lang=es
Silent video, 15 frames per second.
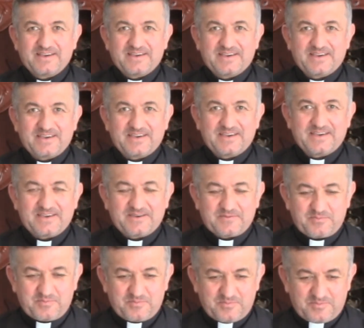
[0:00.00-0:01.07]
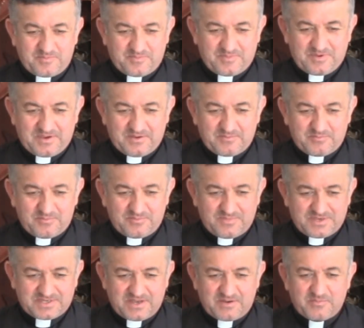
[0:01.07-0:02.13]
Eh,
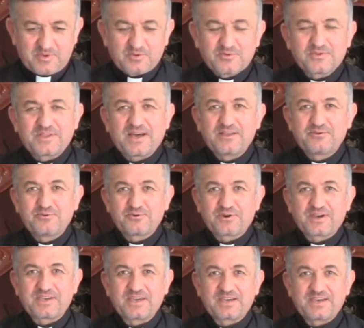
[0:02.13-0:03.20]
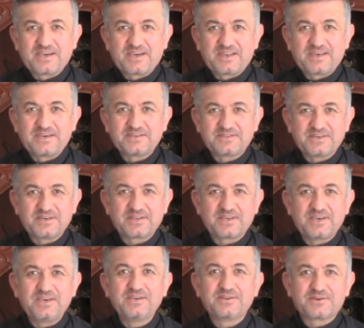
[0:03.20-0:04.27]
me están preguntando qué quiere
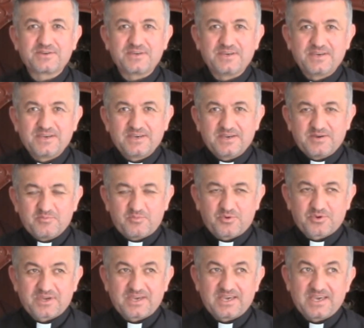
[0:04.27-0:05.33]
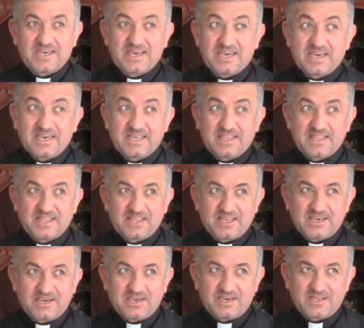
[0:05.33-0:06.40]
decir INRI, porque
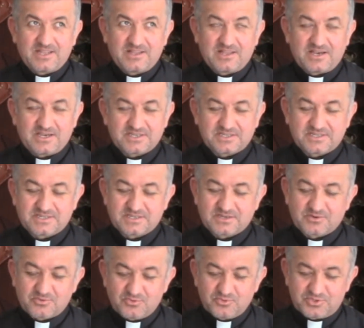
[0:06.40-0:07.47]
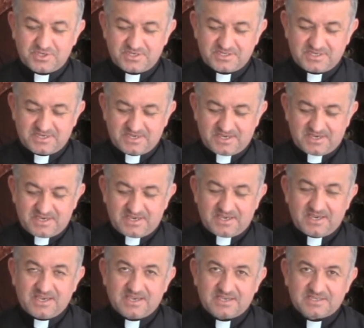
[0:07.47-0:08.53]
en, las cruces
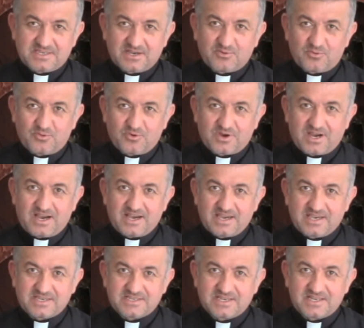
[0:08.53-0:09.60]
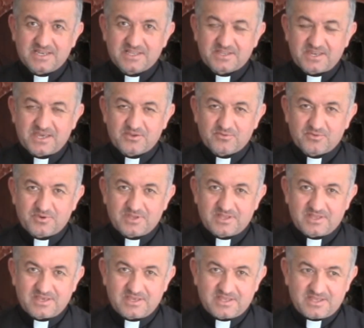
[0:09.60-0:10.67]
eh, se coloca ese letrero.
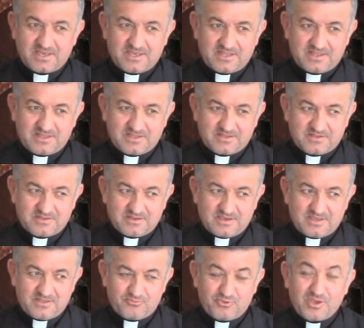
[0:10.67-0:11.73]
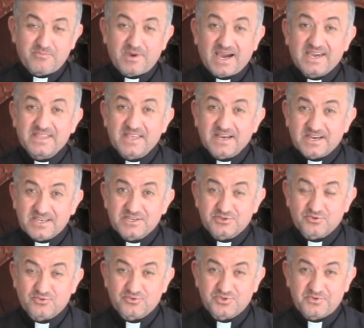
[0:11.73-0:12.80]
Eh, en, en, una imagen de
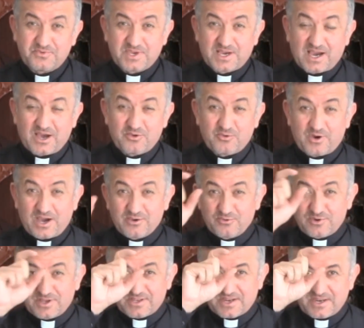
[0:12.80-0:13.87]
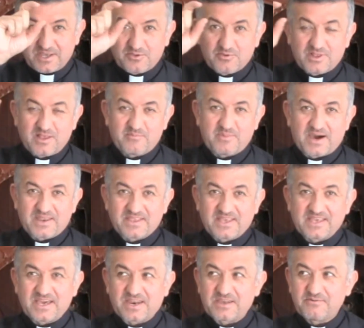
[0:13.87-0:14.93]
Cristo crucificado hay un letrerito en la
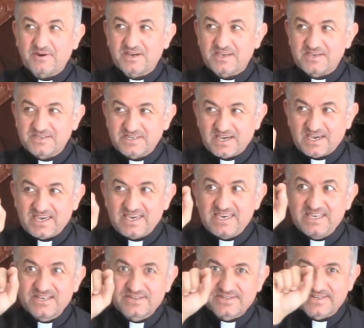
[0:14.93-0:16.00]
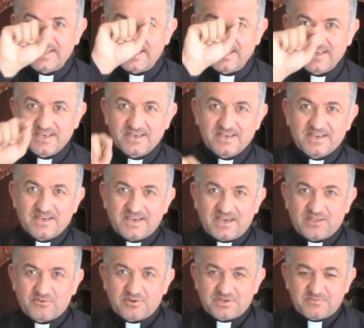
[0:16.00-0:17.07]
parte de arriba que dice INRI.
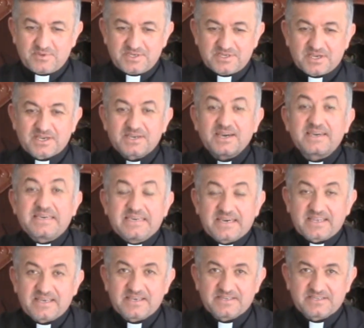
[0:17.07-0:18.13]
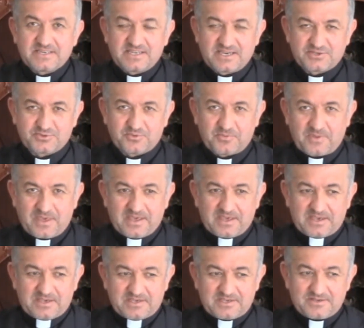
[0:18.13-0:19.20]
Entonces me dicen, ¿qué quiere decir eso?
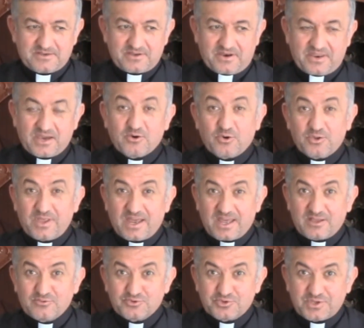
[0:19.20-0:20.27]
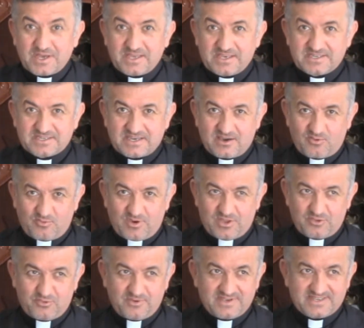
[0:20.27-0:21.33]
Recordarán ustedes que
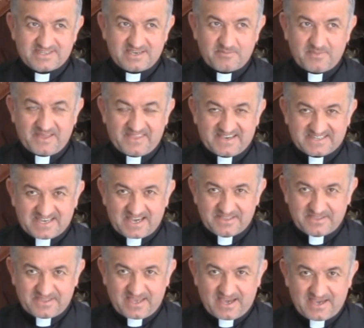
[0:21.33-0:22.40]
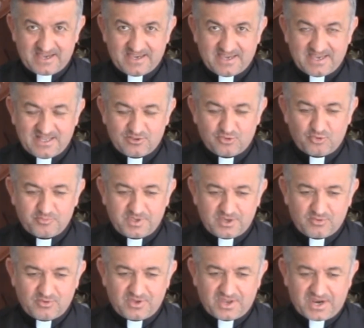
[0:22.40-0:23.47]
cuando en Semana Santa, el
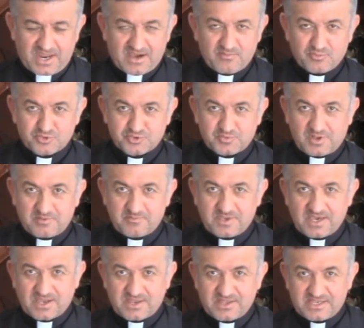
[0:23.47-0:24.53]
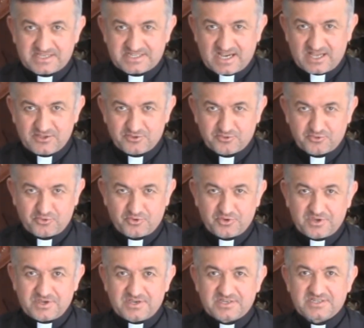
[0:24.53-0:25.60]
domingo de Ramos o el Viernes Santo,
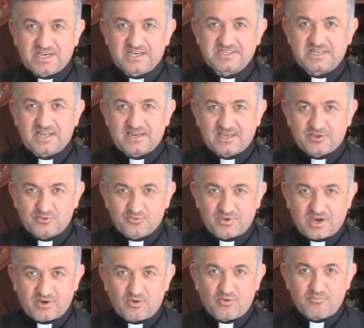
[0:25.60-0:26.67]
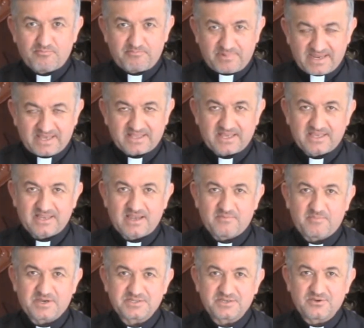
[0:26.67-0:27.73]
se hace la lectura completa de
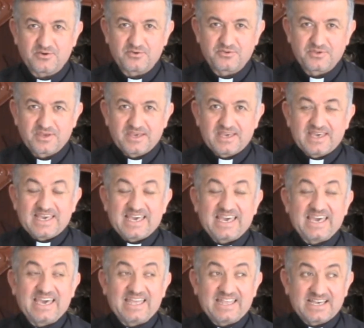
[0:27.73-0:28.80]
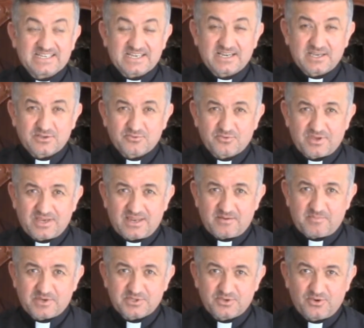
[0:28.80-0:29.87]
la Pasión, en esa lectura de
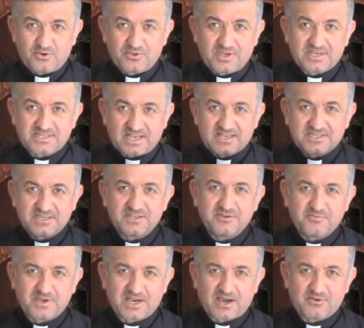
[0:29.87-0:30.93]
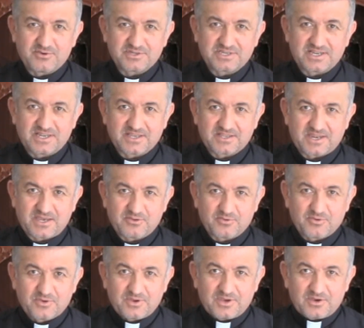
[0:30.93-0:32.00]
la Pasión está el significado de ese
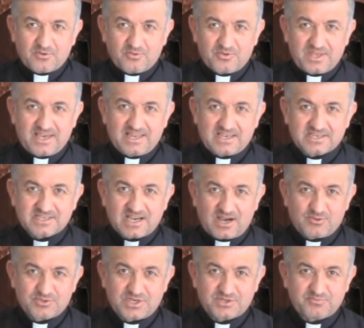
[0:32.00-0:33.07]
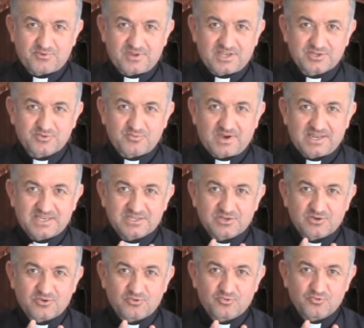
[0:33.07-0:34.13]
letrero. Una de las causas por las
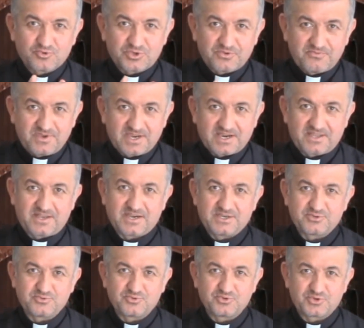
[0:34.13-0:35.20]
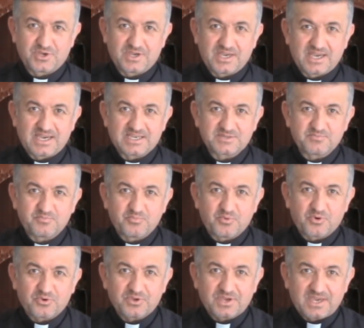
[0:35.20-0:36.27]
cuales crucifican a Jesús es
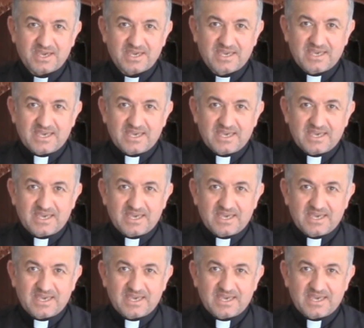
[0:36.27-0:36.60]
porque